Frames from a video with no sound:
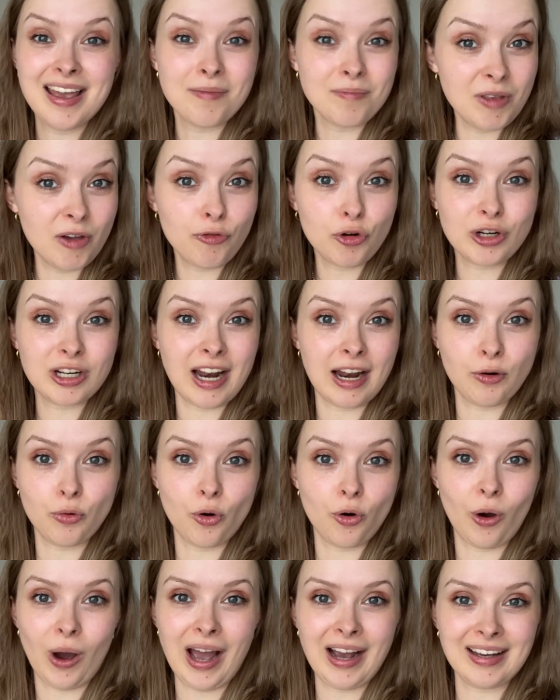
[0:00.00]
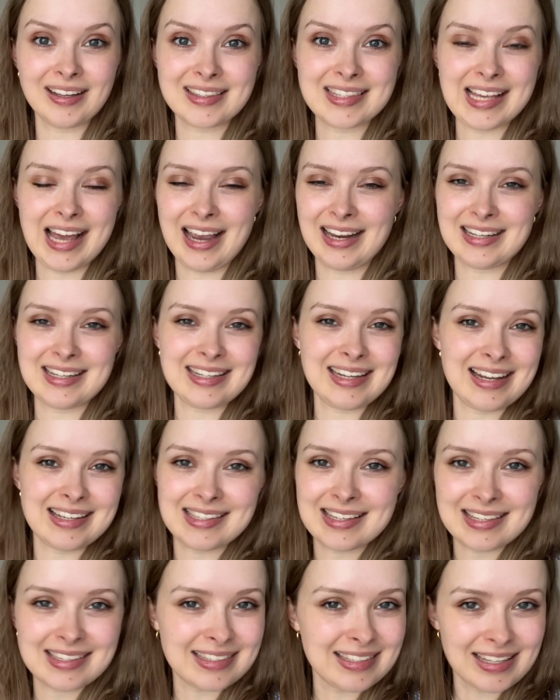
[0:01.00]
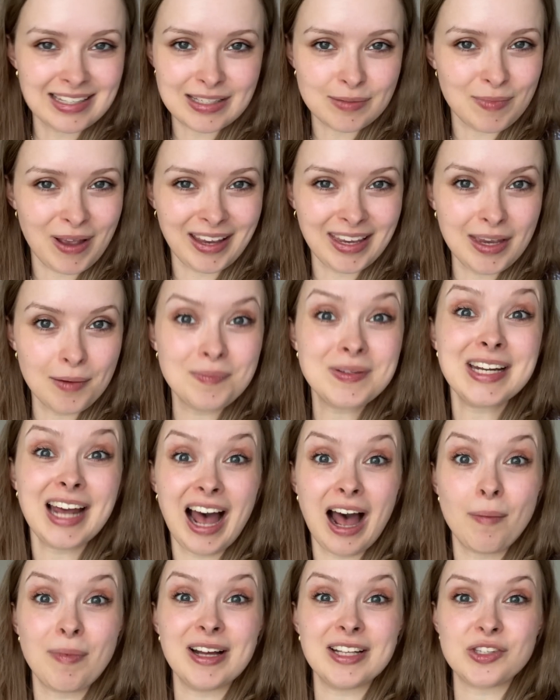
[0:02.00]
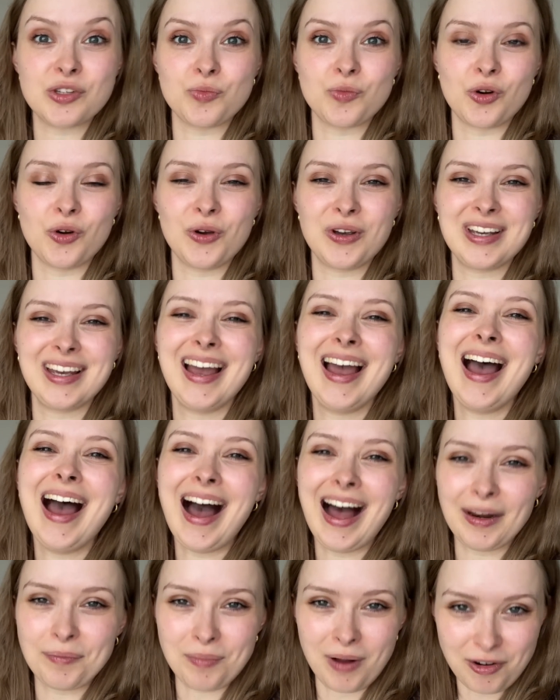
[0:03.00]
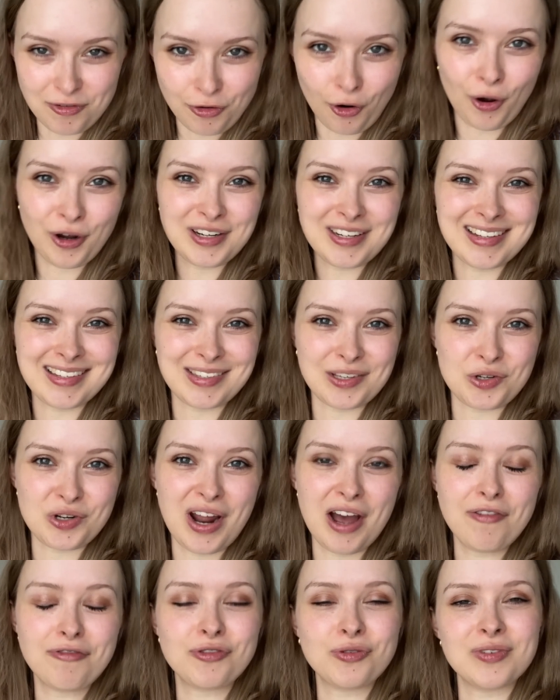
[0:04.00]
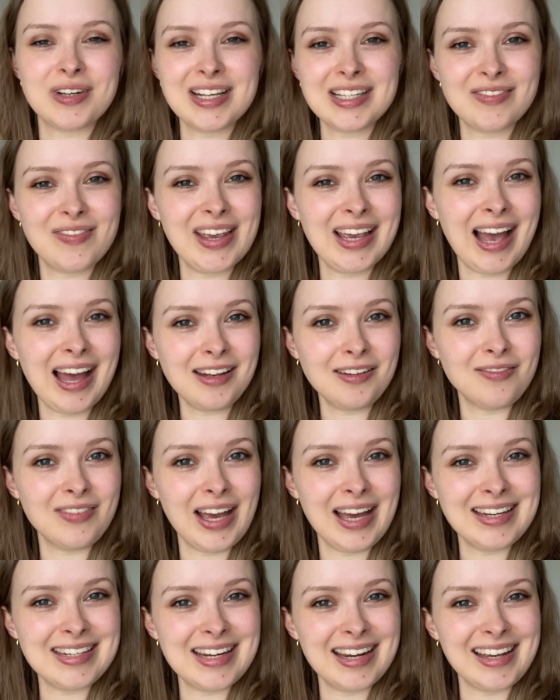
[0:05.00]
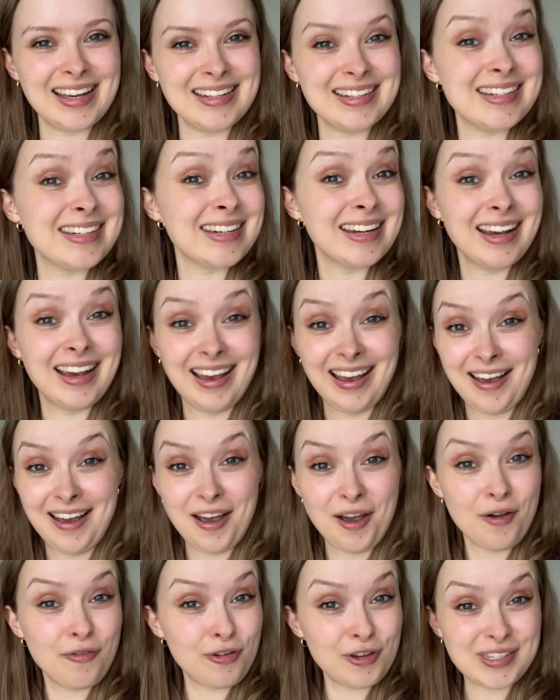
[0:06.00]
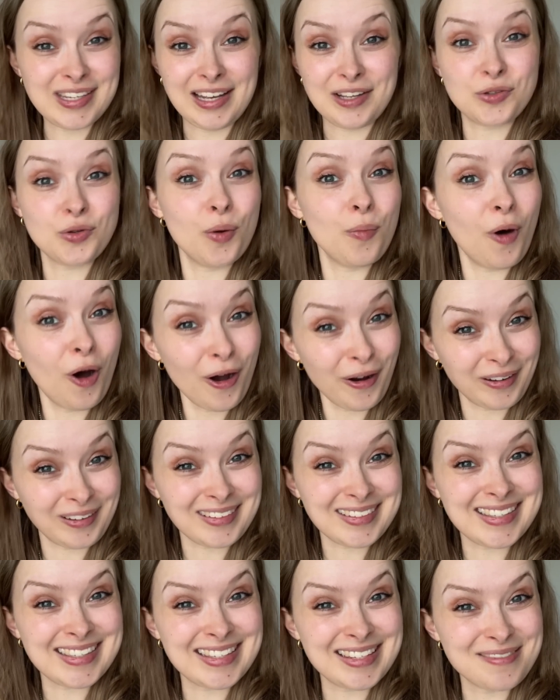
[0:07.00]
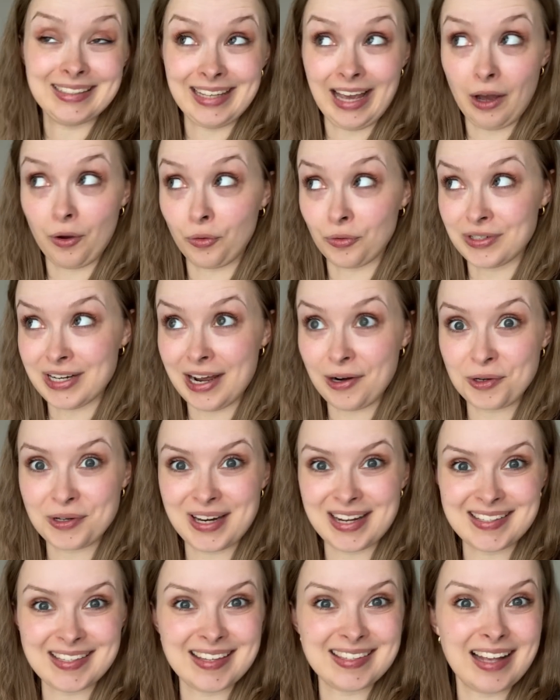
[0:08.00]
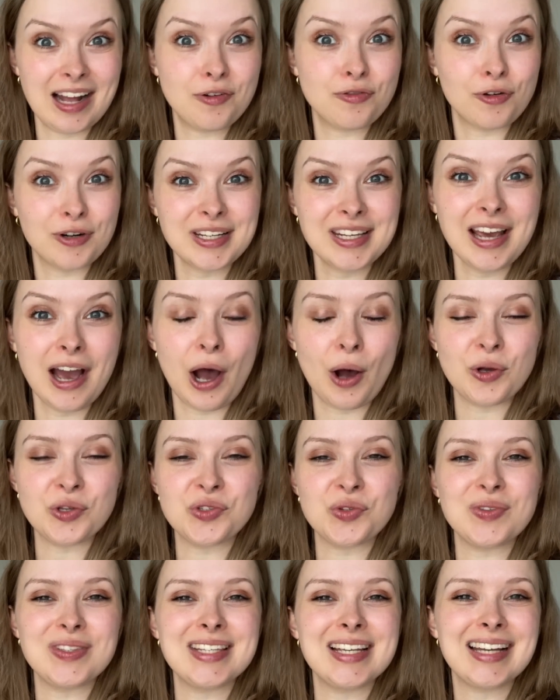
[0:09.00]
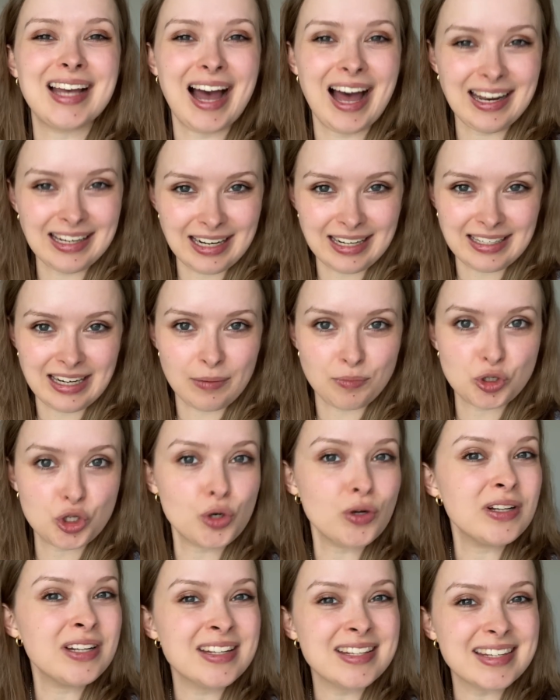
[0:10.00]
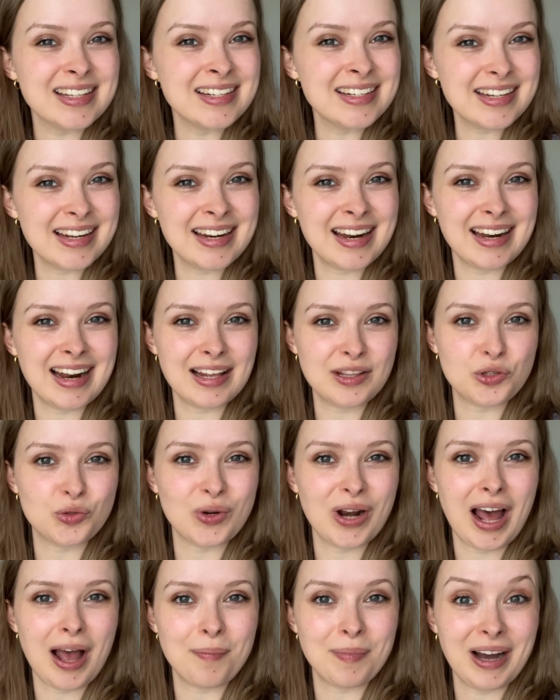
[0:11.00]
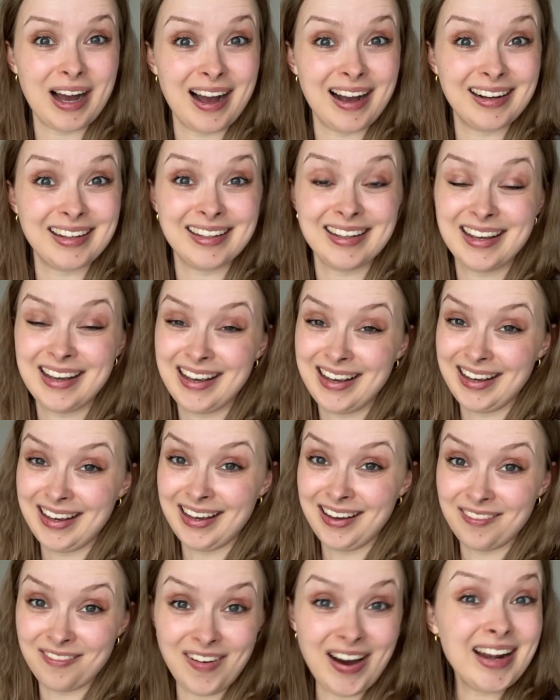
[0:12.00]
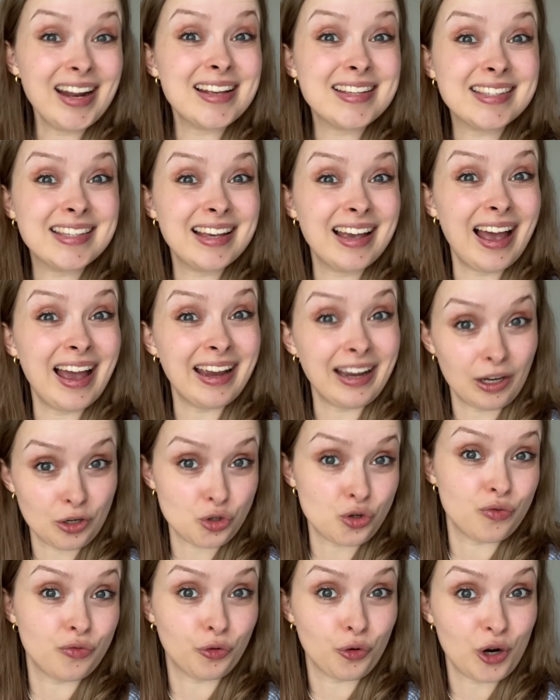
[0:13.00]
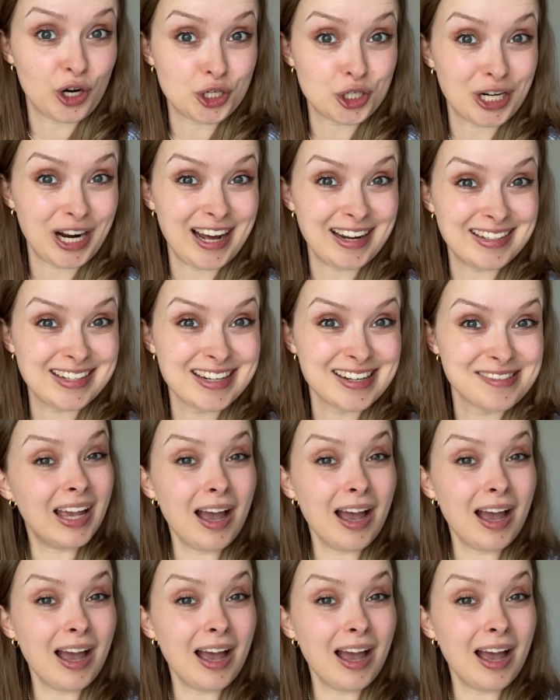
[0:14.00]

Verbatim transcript: Mir wurde dann nur noch angezeigt, dass es nichts mehr gibt, aber zum Glück hat mein Freund es geschafft und deswegen hatten wir ein Ticket für 6 Uhr morgens. Ja, und dadurch, dass das halt von hier aus so circa anderthalb Stunden sind in den Nationalpark, war das ein ganz schön früher Start.